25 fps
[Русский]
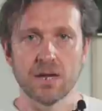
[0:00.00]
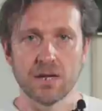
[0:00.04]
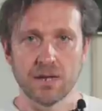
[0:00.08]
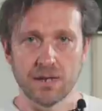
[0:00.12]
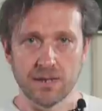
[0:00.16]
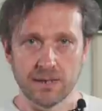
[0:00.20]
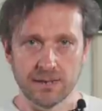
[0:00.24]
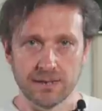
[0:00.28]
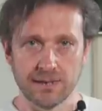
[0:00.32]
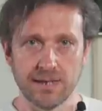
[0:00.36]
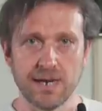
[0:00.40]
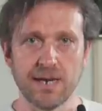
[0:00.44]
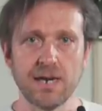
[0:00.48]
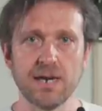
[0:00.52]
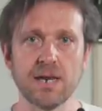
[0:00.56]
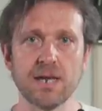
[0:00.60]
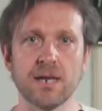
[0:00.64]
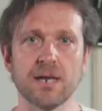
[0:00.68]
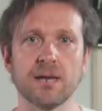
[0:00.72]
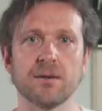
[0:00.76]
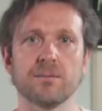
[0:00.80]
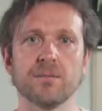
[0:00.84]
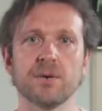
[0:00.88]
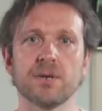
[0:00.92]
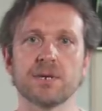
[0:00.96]
А
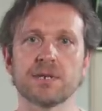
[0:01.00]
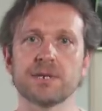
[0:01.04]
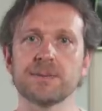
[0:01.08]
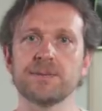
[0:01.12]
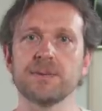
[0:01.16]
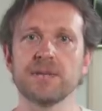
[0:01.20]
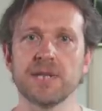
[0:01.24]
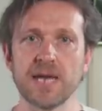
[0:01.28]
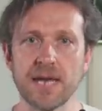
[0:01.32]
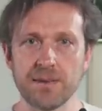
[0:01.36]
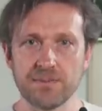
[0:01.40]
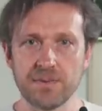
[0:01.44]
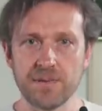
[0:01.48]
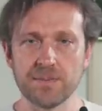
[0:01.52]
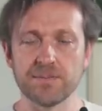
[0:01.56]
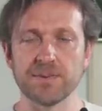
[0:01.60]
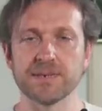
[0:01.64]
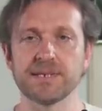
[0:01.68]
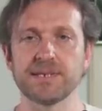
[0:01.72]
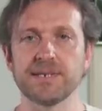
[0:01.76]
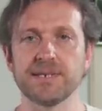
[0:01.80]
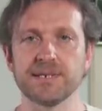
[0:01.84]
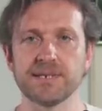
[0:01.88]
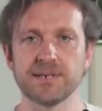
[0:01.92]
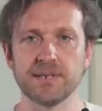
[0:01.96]
далее мы разминаем
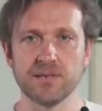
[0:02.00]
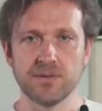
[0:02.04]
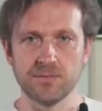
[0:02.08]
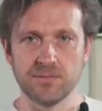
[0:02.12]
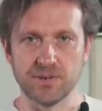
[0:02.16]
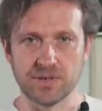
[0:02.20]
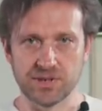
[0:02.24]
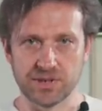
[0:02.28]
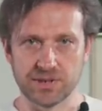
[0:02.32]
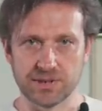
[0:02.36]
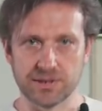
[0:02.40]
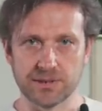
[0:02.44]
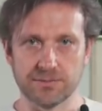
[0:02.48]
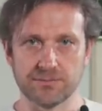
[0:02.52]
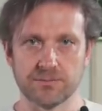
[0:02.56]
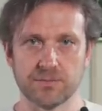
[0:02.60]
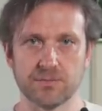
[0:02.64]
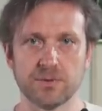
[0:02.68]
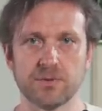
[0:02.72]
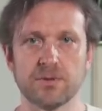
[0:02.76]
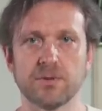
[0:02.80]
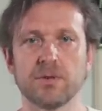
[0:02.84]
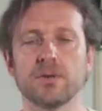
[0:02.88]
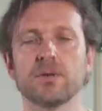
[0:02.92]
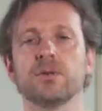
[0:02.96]
непосредственно мышцы.
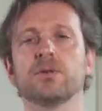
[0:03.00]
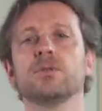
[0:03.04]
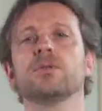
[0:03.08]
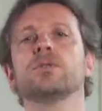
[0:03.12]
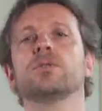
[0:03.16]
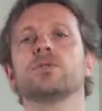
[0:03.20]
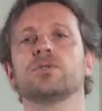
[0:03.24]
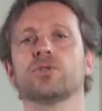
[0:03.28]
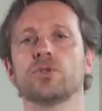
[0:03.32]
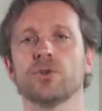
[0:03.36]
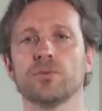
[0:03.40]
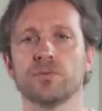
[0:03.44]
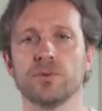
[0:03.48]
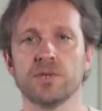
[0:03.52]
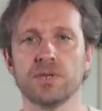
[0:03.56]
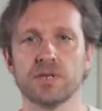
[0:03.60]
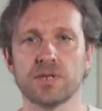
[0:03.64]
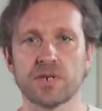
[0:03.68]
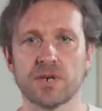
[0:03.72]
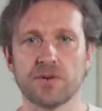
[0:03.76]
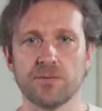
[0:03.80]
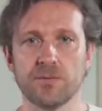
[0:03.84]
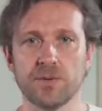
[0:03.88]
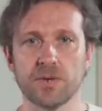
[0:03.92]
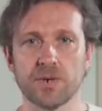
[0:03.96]
Чтобы не
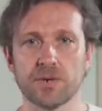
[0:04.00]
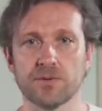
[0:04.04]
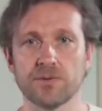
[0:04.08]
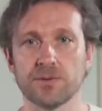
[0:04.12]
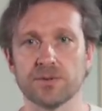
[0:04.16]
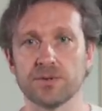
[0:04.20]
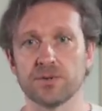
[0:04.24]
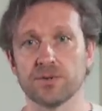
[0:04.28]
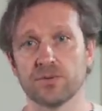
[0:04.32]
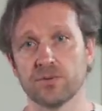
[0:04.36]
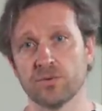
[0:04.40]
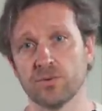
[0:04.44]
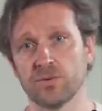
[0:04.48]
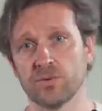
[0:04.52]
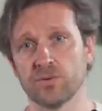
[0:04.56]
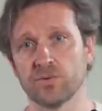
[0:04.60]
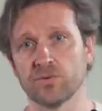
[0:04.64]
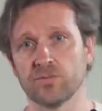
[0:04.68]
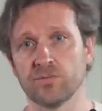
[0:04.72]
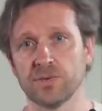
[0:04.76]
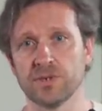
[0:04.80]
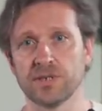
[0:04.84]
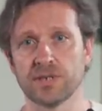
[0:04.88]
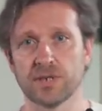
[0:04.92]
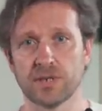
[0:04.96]
травмировать кожу,
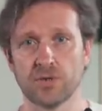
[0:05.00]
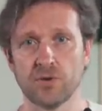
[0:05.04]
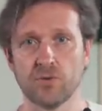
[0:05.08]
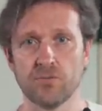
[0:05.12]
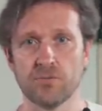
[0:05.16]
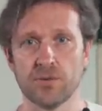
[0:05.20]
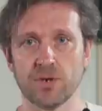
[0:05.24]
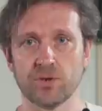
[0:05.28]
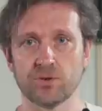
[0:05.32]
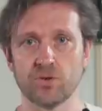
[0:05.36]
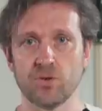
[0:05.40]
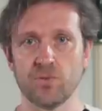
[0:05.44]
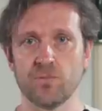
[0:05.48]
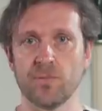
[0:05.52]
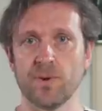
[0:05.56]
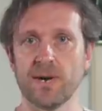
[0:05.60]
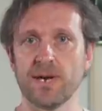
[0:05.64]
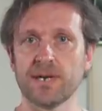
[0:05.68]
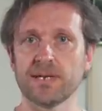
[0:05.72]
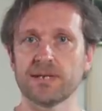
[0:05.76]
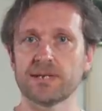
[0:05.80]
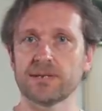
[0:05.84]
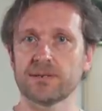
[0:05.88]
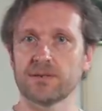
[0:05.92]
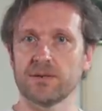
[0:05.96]
мы согнем большой
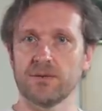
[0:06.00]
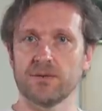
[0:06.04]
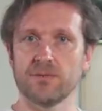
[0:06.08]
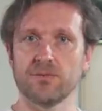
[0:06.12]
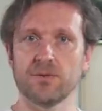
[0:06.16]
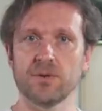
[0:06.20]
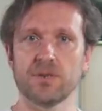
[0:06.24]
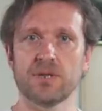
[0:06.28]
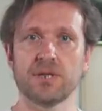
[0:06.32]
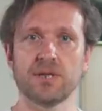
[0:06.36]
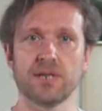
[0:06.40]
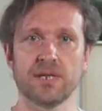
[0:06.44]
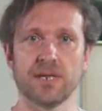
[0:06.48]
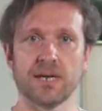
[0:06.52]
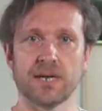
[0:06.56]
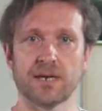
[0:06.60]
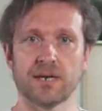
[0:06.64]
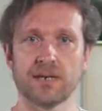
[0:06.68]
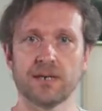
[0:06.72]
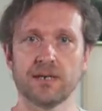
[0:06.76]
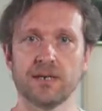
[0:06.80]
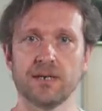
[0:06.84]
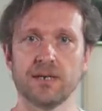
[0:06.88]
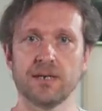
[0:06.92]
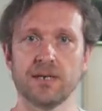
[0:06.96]
палец вот так.